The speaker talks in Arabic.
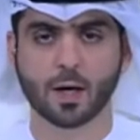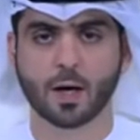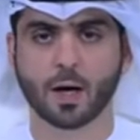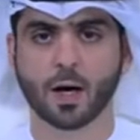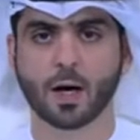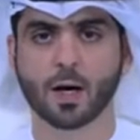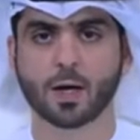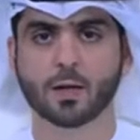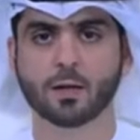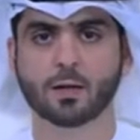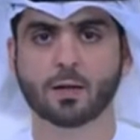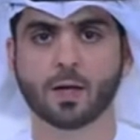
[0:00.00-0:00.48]

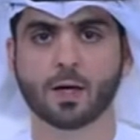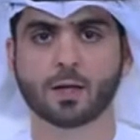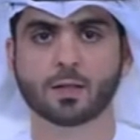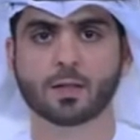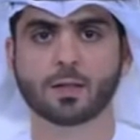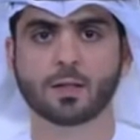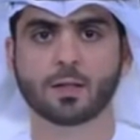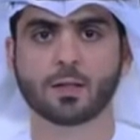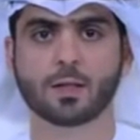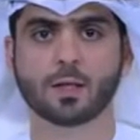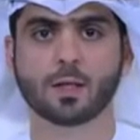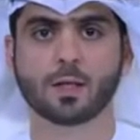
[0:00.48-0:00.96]
عن
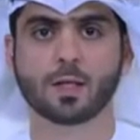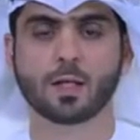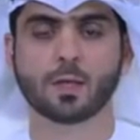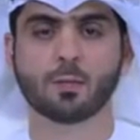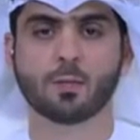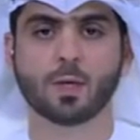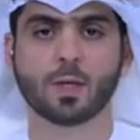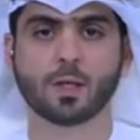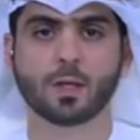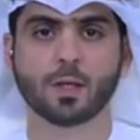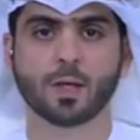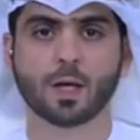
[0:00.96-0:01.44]
تعزيز
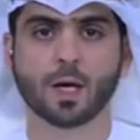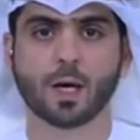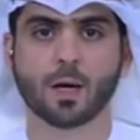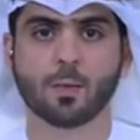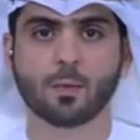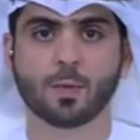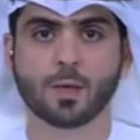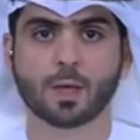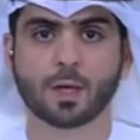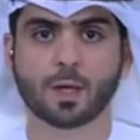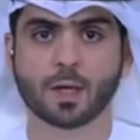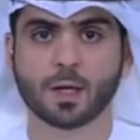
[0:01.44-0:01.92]
خدماتها
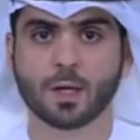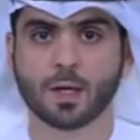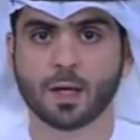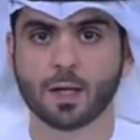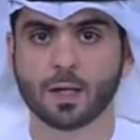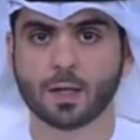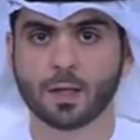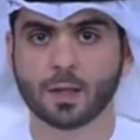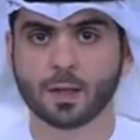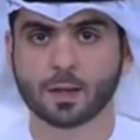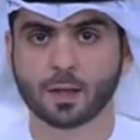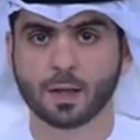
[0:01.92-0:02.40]
من
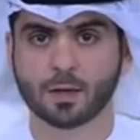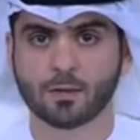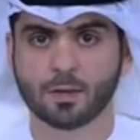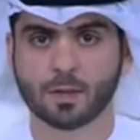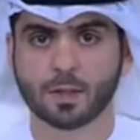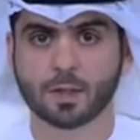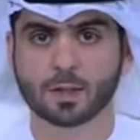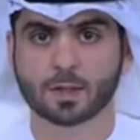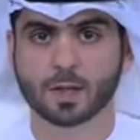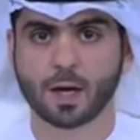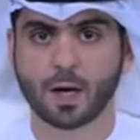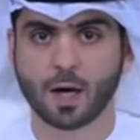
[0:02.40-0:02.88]
خلال
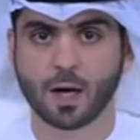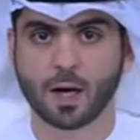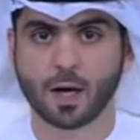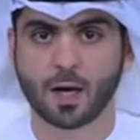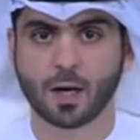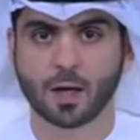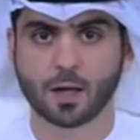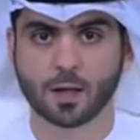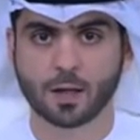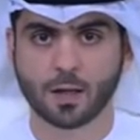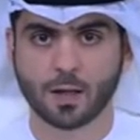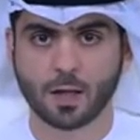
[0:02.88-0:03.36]
إضافة
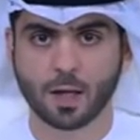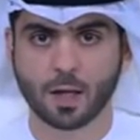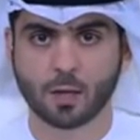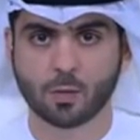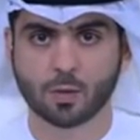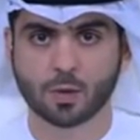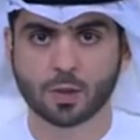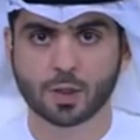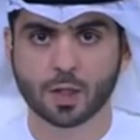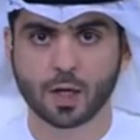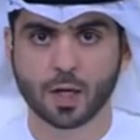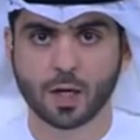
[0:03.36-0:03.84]
صحار إلى
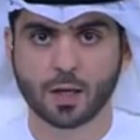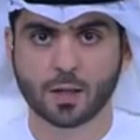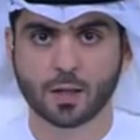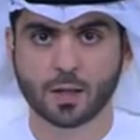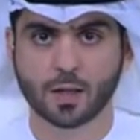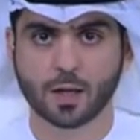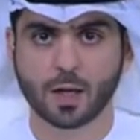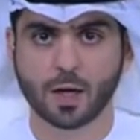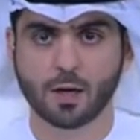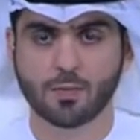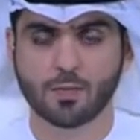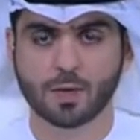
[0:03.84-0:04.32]

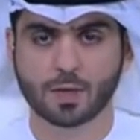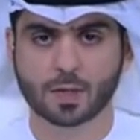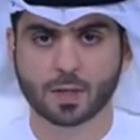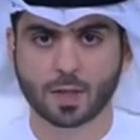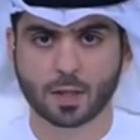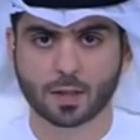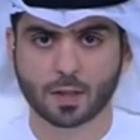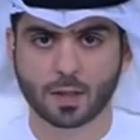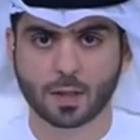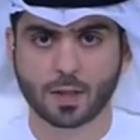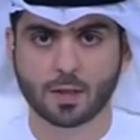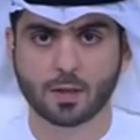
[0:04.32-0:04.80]
وجهاتها في
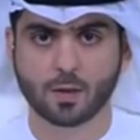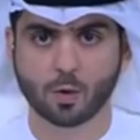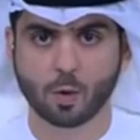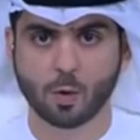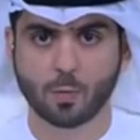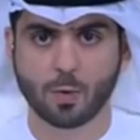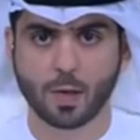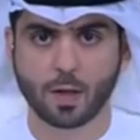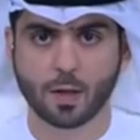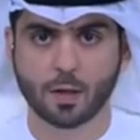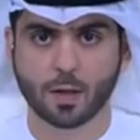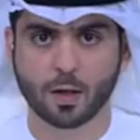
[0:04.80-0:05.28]
سلطنة
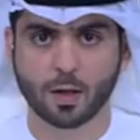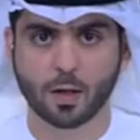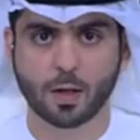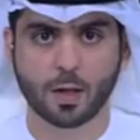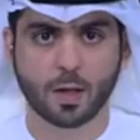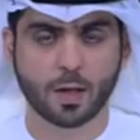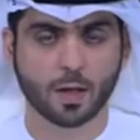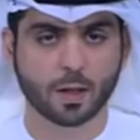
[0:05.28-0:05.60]
عمان